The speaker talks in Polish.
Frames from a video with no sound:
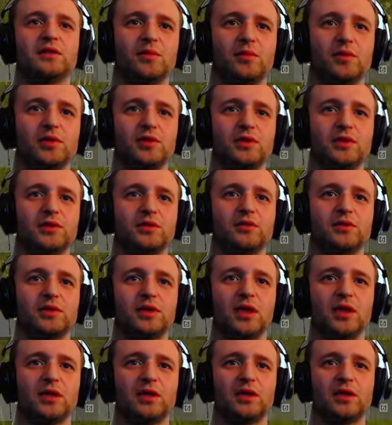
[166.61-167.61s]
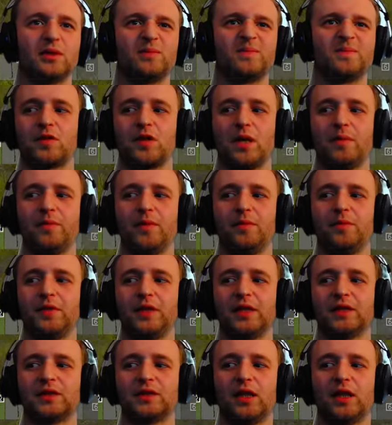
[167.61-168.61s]
Może coś tu znajdę. Żebym
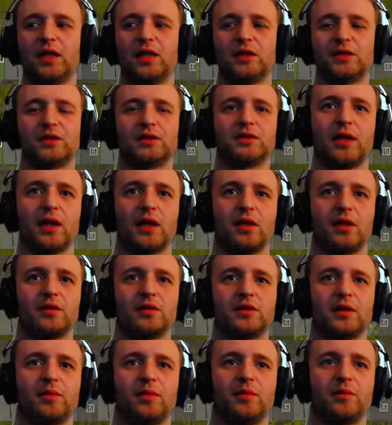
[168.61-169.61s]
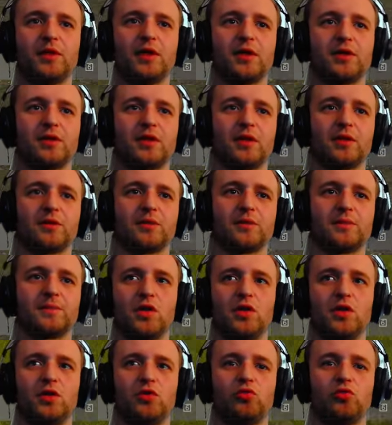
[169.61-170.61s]
nie znalazł tego, co bym nie chciał,
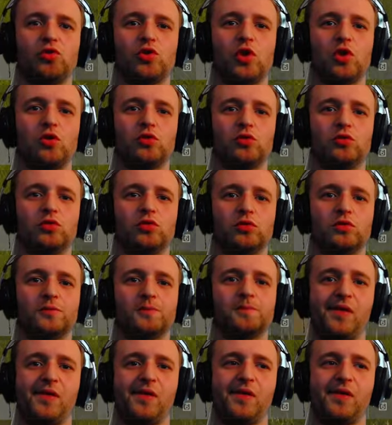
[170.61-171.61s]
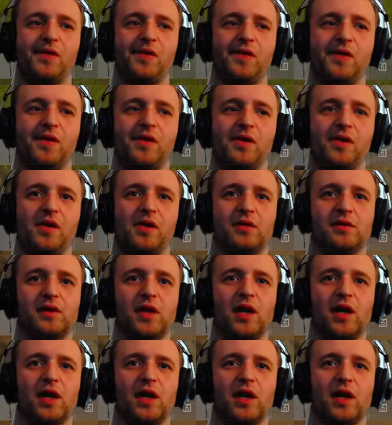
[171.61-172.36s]
czyli dużo lutu. Lub kogo?